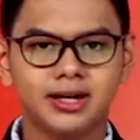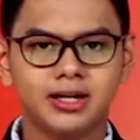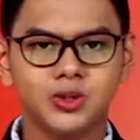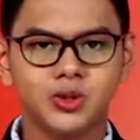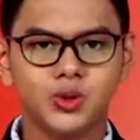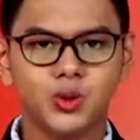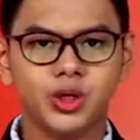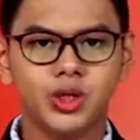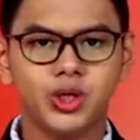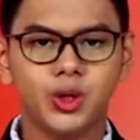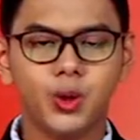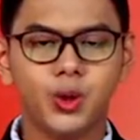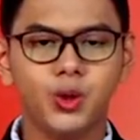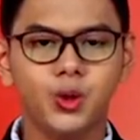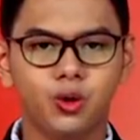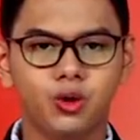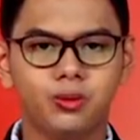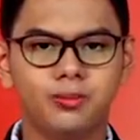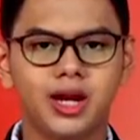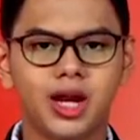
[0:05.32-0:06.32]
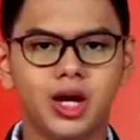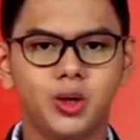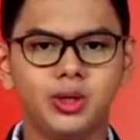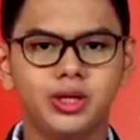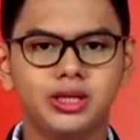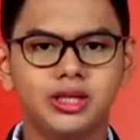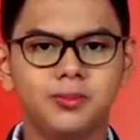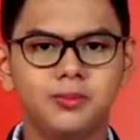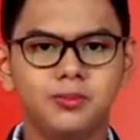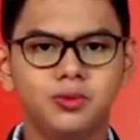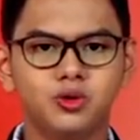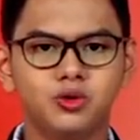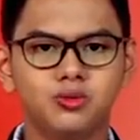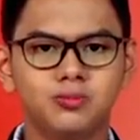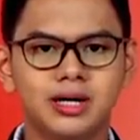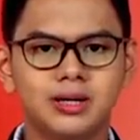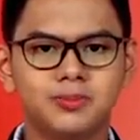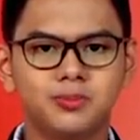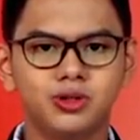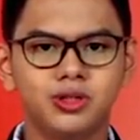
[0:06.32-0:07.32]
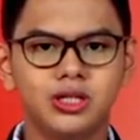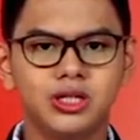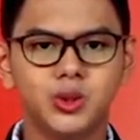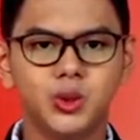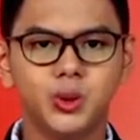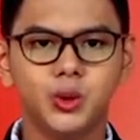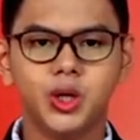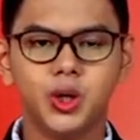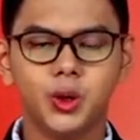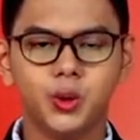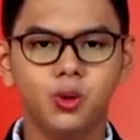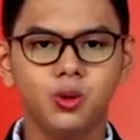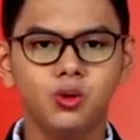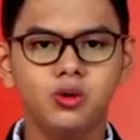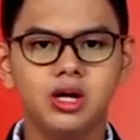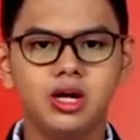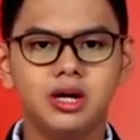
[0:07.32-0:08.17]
RI Sugiono melalui tim Rumah Putih Sugiono